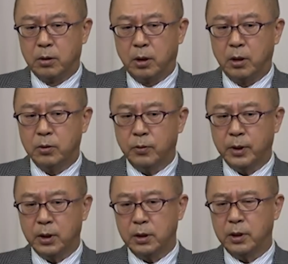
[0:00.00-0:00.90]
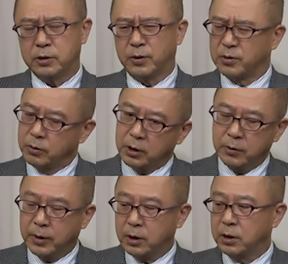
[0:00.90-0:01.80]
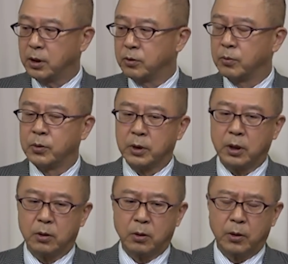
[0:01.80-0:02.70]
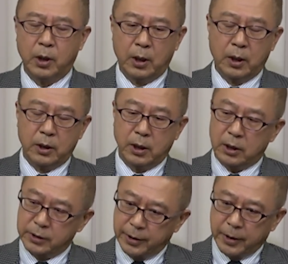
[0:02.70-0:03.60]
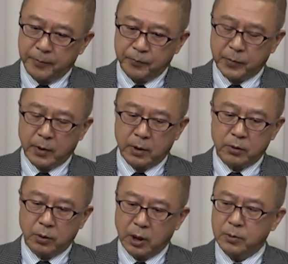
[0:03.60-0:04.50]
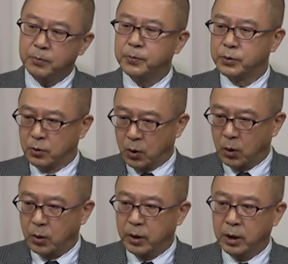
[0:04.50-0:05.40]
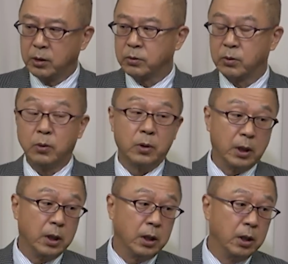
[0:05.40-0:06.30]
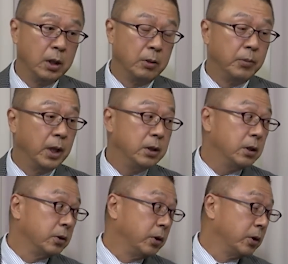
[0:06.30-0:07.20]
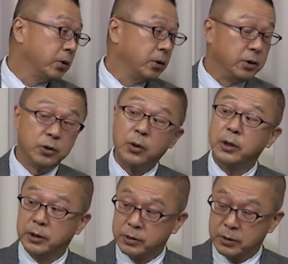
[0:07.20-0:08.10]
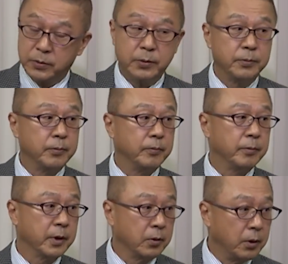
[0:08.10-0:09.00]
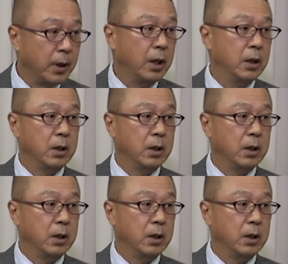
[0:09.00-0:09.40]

英語のわからない人はそんなにわからないと思うんだけどやはりねトランプの英語の方がバイデンの英語より上品ですこれは